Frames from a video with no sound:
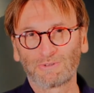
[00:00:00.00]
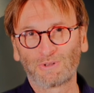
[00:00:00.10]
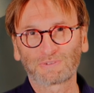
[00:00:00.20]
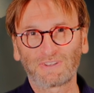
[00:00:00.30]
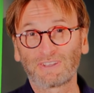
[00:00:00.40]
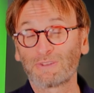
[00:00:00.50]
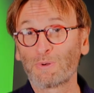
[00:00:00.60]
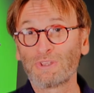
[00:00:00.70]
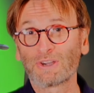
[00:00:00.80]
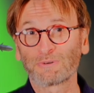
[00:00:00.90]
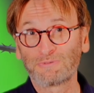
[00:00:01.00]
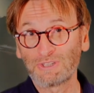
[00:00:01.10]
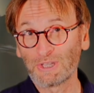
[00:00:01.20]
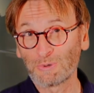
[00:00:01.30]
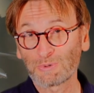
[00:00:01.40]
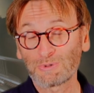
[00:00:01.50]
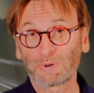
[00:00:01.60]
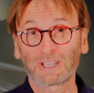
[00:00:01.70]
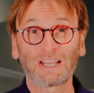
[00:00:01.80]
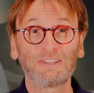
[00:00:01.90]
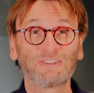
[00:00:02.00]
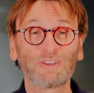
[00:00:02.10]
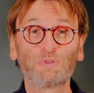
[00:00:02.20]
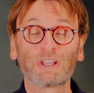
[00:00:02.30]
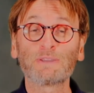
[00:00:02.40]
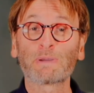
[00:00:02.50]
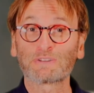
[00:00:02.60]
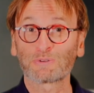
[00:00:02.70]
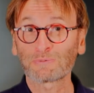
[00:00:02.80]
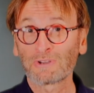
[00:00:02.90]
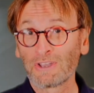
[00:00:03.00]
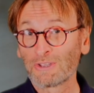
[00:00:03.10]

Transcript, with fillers: dans cet atelier en vidéo de réaliser une animation